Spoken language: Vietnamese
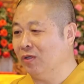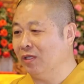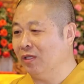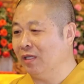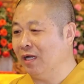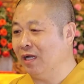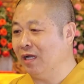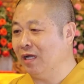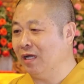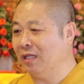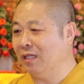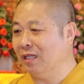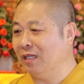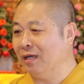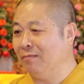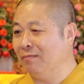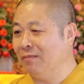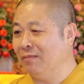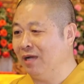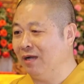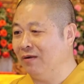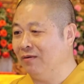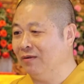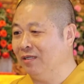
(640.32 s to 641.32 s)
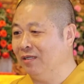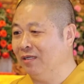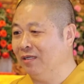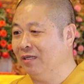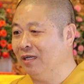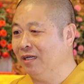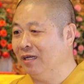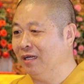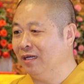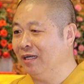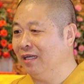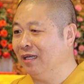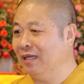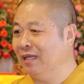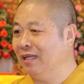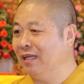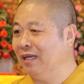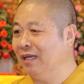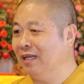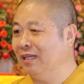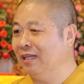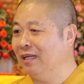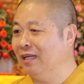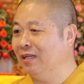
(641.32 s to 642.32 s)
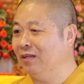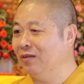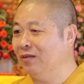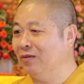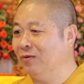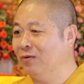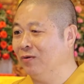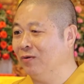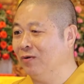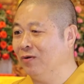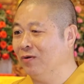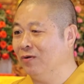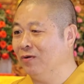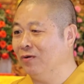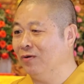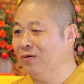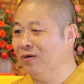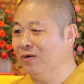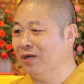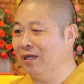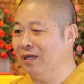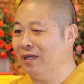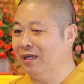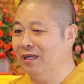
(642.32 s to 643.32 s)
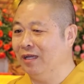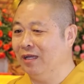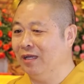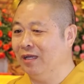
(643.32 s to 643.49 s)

ta tam bảo như là kỷ nhẫn tình, thủ hộ cái